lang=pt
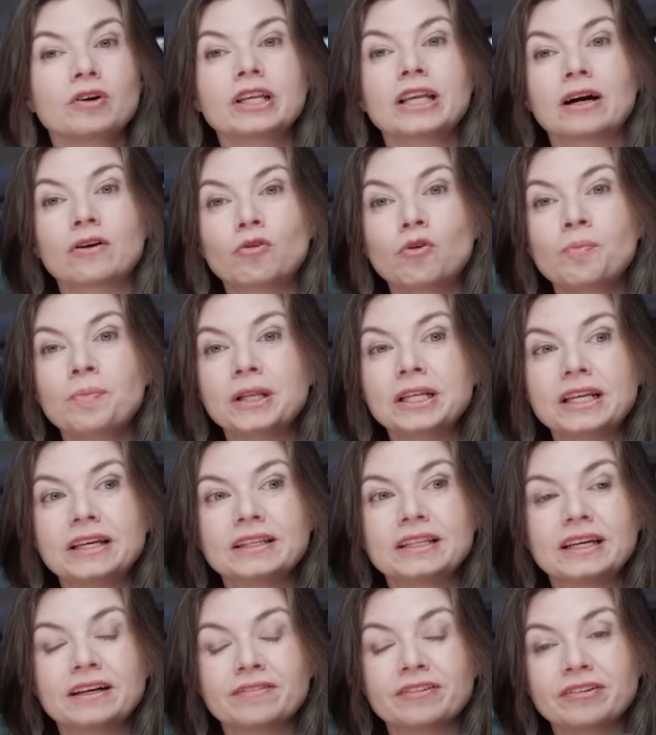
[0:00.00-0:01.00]
que a culpa da,
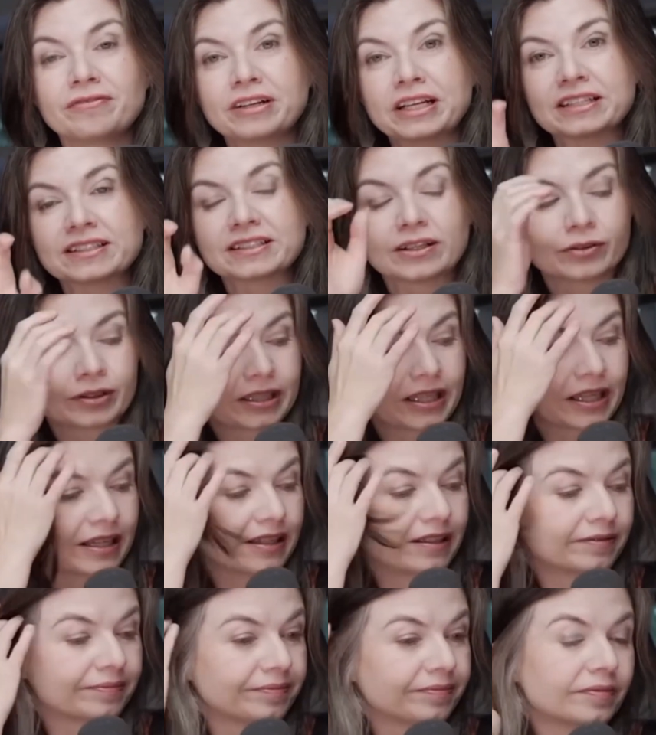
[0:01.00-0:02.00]
da inflação
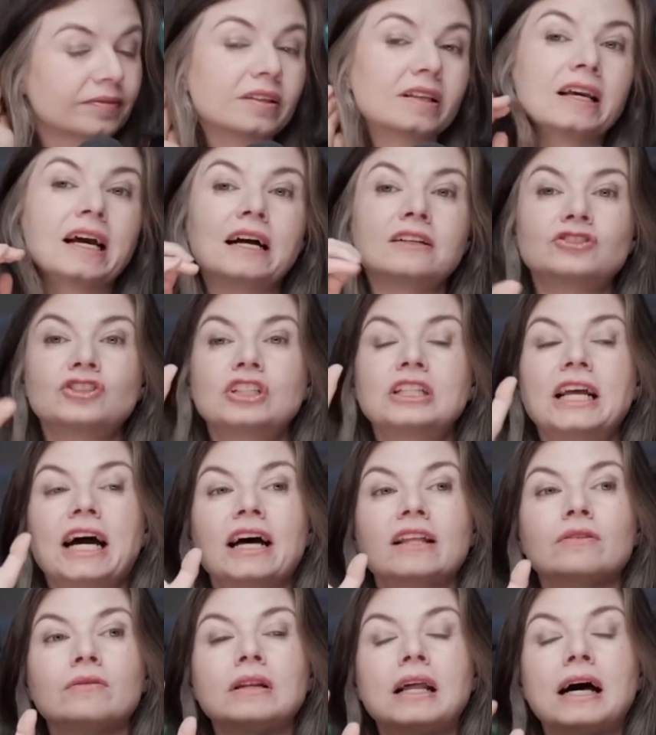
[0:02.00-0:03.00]
ter
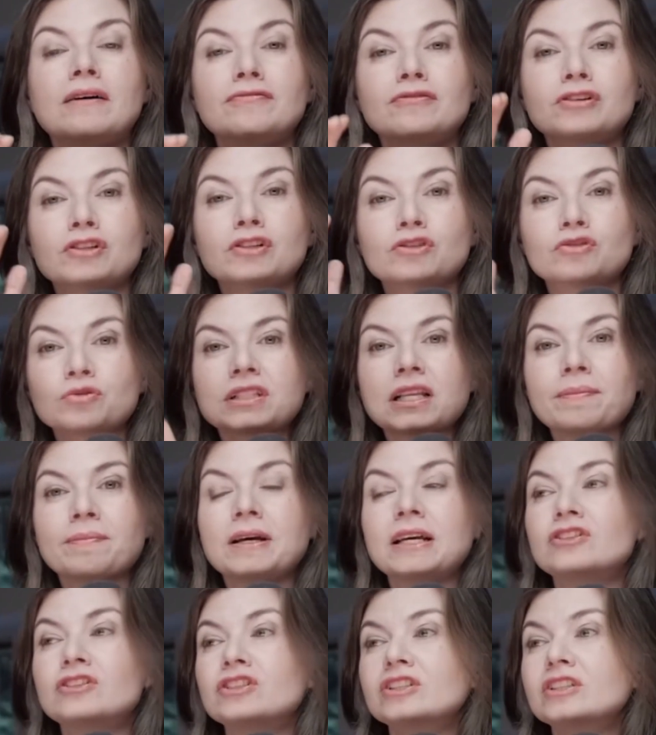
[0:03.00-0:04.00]
engatilhado lá foi
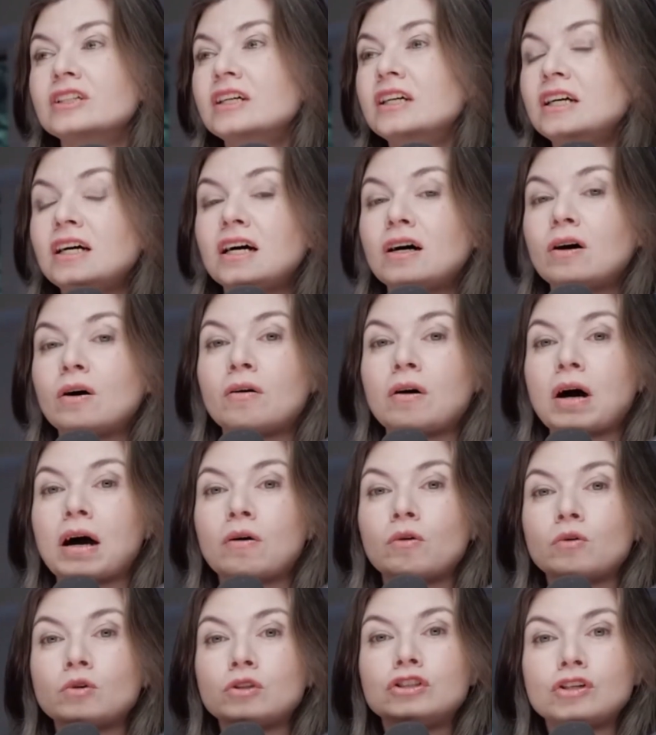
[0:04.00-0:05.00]
justamente
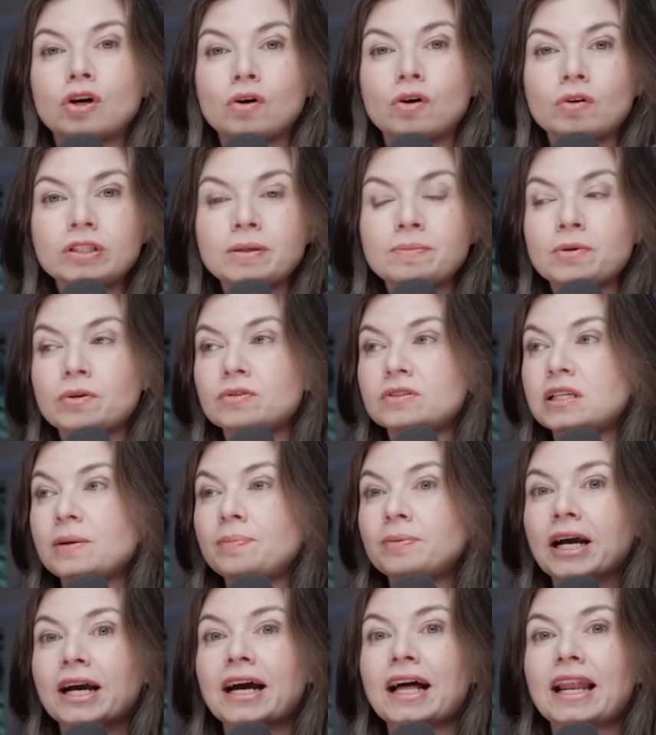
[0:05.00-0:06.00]
o show da Beyoncé,
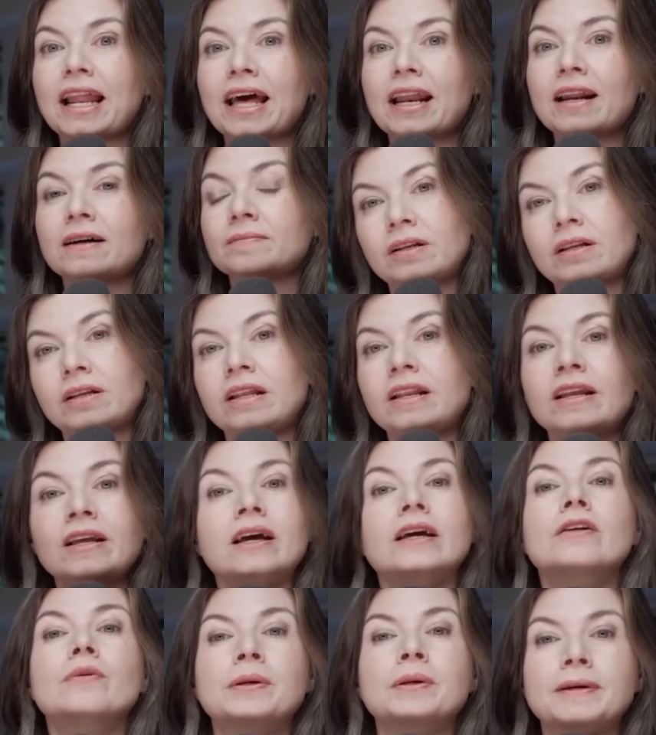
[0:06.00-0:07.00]
porque a galera queria
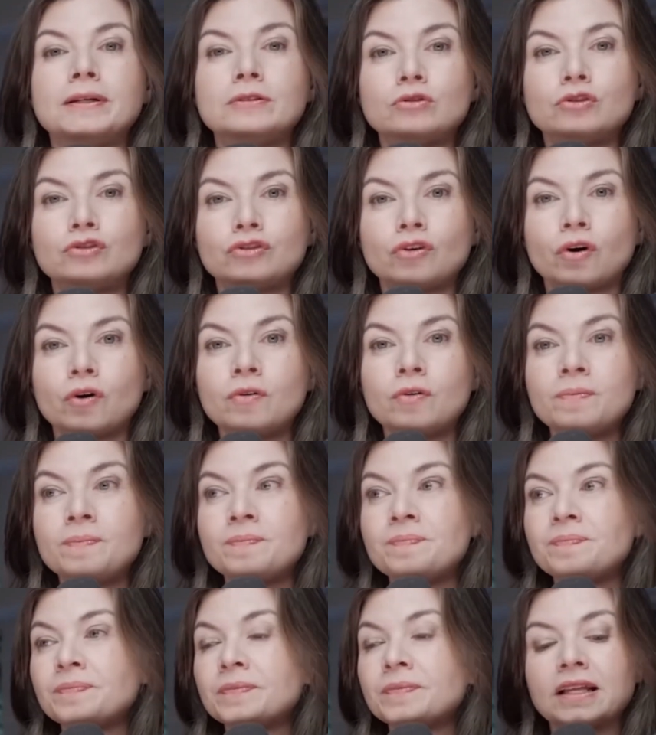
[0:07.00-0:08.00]
ir no primeiro show
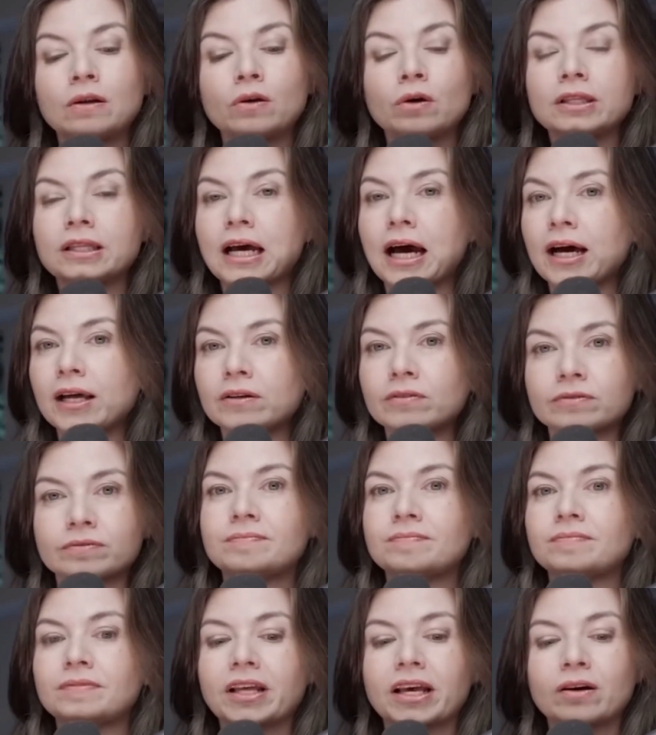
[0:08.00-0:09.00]
e lotaram,
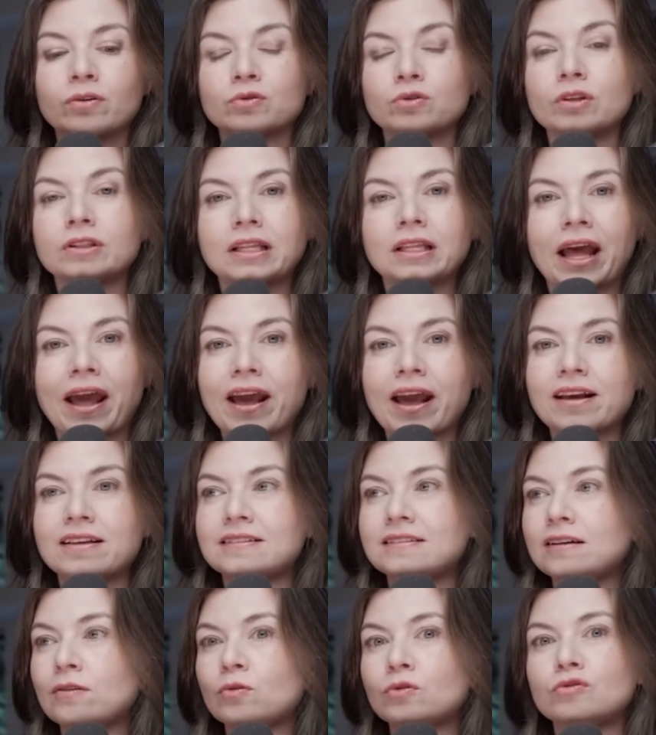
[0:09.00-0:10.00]
né? Os
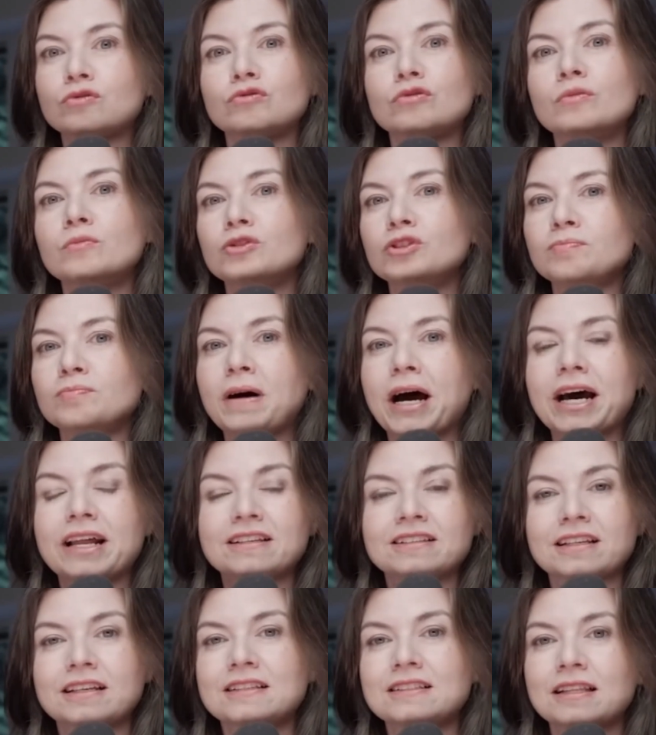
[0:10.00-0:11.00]
hotéis e consumo de
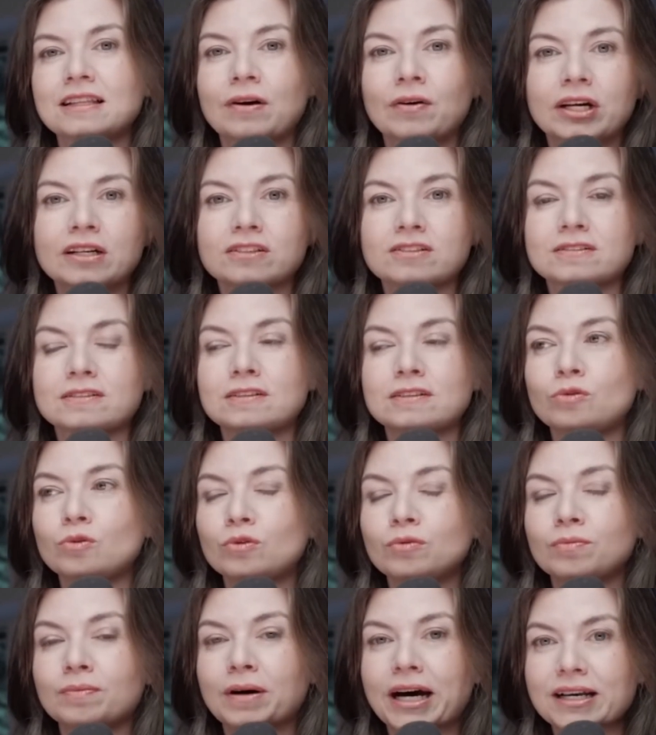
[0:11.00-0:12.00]
bares e restaurantes e
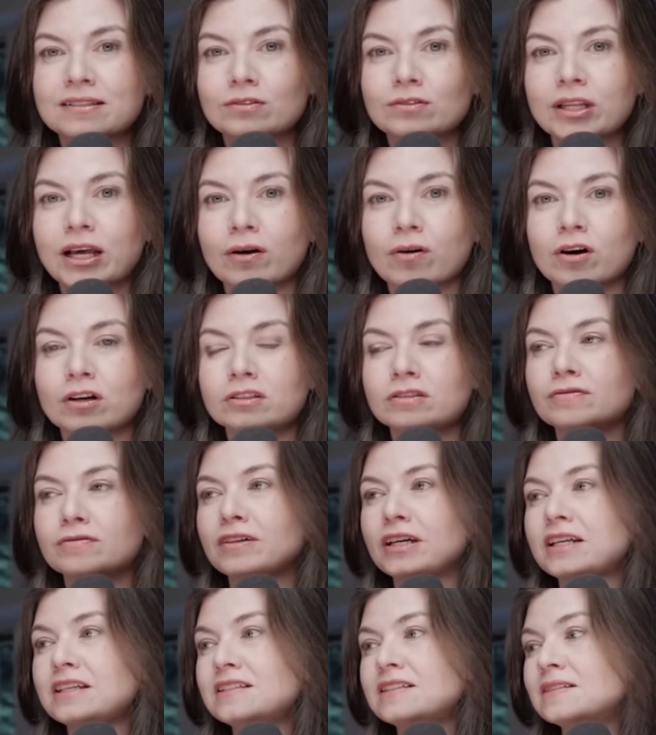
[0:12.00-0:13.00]
tudo mais, e o negócio
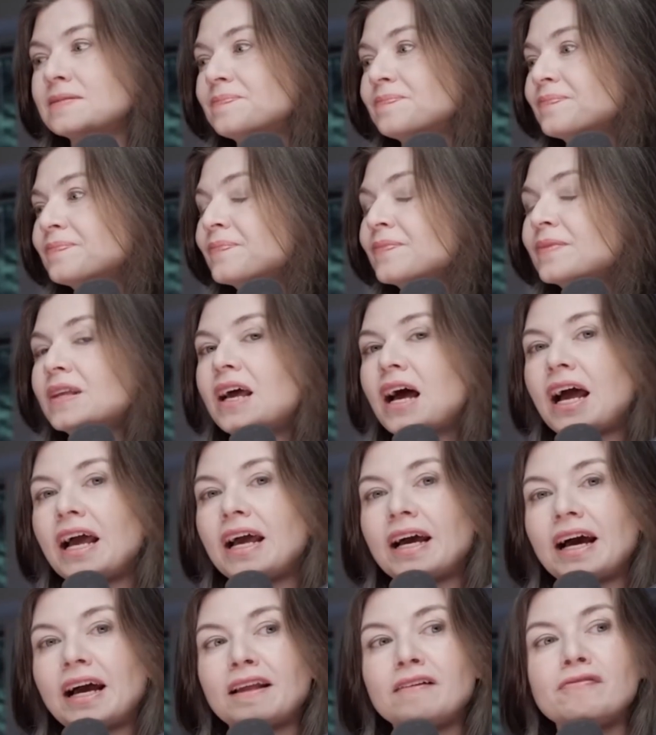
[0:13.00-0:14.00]
fez
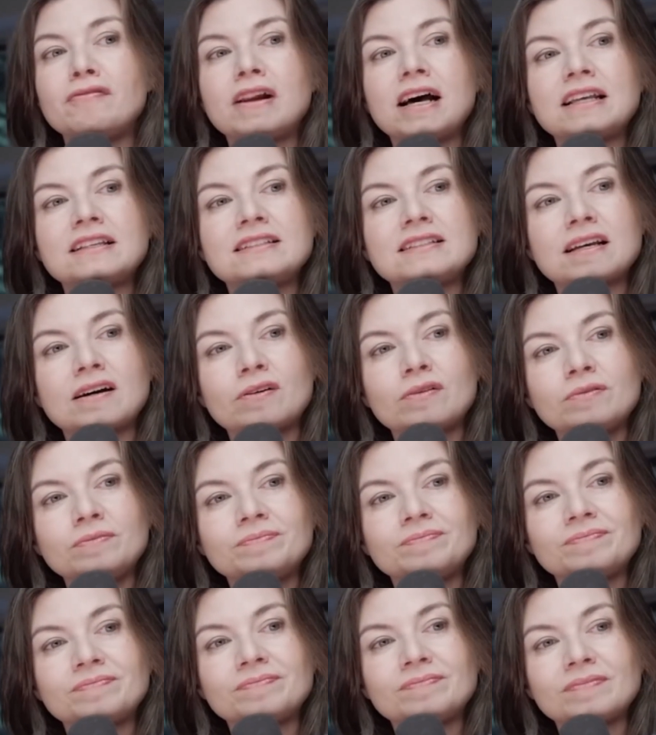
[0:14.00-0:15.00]
a, a inflação
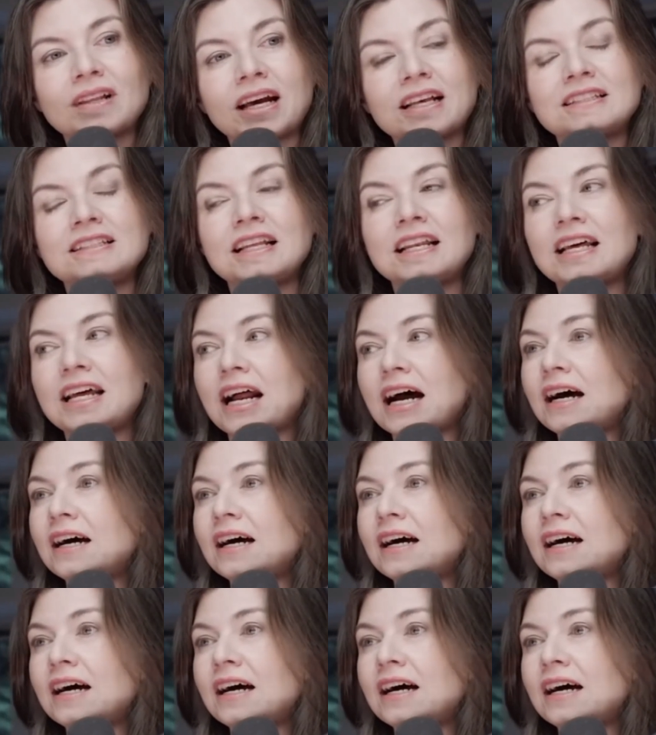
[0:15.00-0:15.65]
acelerar.